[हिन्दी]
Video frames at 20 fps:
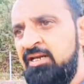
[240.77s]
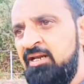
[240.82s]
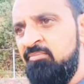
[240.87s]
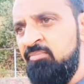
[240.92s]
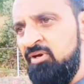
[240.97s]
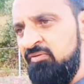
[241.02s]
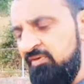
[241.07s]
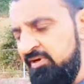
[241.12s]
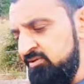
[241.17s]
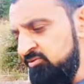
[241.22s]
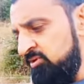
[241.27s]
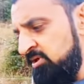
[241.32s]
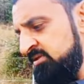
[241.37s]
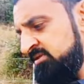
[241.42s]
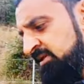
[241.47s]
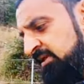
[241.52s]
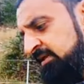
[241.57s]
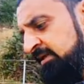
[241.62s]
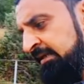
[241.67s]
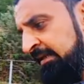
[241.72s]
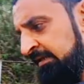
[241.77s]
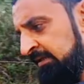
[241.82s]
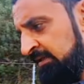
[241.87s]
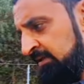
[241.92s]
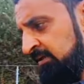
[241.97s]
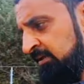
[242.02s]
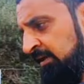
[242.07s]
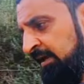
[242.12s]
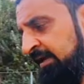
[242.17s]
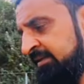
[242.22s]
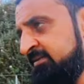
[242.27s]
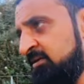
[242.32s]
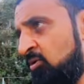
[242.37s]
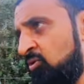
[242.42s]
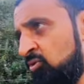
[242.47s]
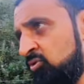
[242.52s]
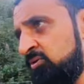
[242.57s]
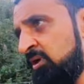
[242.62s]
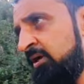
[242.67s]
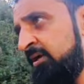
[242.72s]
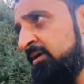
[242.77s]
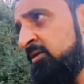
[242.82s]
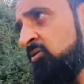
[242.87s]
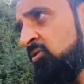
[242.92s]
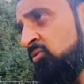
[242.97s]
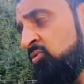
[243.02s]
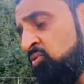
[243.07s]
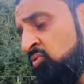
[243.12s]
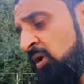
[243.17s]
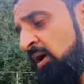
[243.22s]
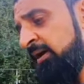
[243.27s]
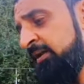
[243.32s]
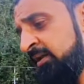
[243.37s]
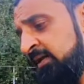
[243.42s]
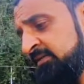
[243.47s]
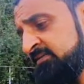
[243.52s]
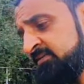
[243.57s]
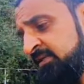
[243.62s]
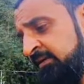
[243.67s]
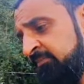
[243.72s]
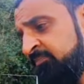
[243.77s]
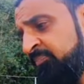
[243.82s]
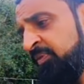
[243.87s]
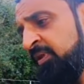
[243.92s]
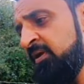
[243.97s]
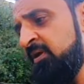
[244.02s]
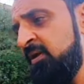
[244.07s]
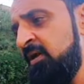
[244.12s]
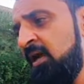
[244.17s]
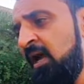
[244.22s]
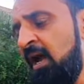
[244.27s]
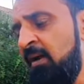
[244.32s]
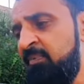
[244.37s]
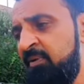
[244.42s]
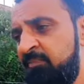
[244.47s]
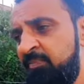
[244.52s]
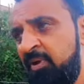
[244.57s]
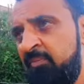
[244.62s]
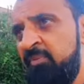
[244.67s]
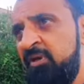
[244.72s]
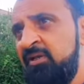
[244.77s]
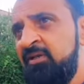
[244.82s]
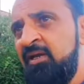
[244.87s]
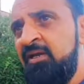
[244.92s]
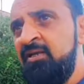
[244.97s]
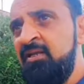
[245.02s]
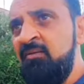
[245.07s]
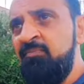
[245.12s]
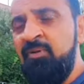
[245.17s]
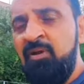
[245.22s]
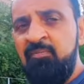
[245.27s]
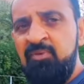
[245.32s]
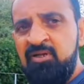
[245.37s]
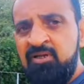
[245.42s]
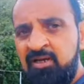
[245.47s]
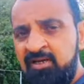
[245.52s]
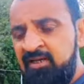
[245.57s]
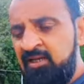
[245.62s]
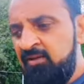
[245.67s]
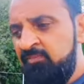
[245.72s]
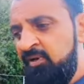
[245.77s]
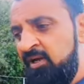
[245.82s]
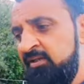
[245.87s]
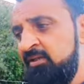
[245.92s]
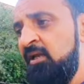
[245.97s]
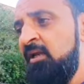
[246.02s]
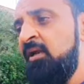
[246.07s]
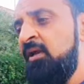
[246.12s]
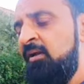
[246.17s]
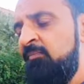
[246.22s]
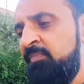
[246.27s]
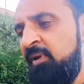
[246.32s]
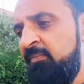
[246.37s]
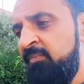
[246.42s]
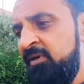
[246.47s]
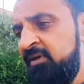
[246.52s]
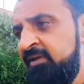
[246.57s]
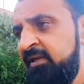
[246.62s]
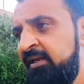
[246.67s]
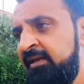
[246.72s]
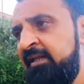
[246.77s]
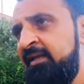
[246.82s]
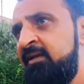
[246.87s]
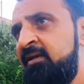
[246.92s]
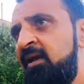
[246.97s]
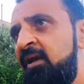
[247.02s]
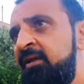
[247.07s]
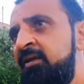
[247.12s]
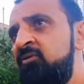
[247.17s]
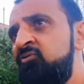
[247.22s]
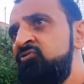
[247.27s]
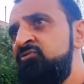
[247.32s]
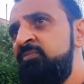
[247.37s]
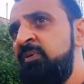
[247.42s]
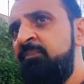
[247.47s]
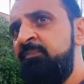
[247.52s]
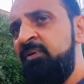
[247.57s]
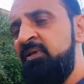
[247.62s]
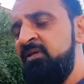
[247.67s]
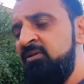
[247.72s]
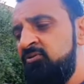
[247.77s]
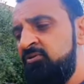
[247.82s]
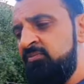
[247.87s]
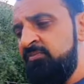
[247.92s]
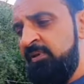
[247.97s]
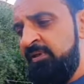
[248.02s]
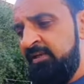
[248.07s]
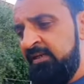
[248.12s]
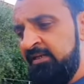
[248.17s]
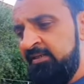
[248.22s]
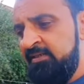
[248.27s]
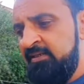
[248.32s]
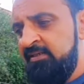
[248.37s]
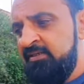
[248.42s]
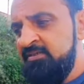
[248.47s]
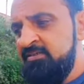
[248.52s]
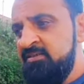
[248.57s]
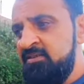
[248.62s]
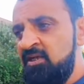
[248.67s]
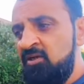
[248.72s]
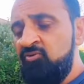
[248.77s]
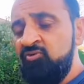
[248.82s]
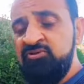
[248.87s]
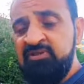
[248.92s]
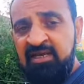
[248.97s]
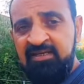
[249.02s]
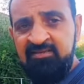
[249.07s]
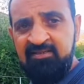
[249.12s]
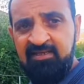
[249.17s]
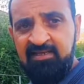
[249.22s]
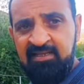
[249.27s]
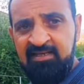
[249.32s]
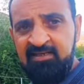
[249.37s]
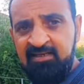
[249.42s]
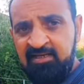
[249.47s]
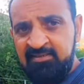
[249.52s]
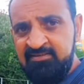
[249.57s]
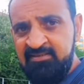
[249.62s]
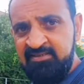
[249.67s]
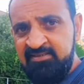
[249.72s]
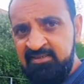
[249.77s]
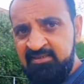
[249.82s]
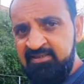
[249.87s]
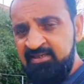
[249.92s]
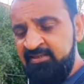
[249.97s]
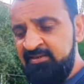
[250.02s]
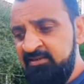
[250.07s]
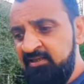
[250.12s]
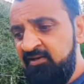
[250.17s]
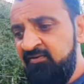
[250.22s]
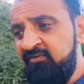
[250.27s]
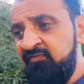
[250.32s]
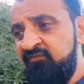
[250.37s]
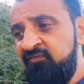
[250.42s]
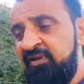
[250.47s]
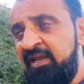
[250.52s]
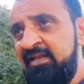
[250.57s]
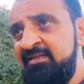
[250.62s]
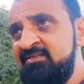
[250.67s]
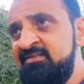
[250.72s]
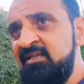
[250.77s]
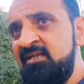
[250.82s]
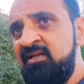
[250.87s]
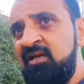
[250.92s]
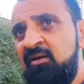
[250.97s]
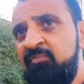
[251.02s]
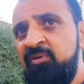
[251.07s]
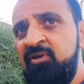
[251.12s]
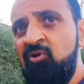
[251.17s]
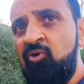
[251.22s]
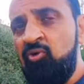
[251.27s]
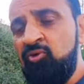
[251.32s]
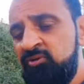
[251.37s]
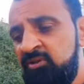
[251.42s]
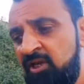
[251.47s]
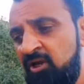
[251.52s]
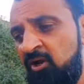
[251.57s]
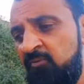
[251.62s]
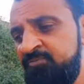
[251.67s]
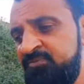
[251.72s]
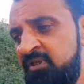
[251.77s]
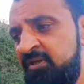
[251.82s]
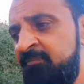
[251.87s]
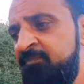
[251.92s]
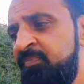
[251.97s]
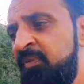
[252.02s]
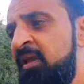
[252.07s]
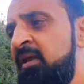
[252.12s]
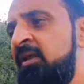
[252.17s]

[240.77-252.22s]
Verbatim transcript: नंबर वाइज होना चाहिए लेकिन ऐसा होता है और हुआ है लास्ट टाइम आपने पेमेंट करनी है पेमेंट करने के बाद पेमेंट के लिंक आएंगे उसमें प्लीज़ उसमें क्लिक नहीं कीजिएगा कुछ ऐसे लिंक आते हैं जिसके अंदर कैंसिल का भी होता है ऑप्शन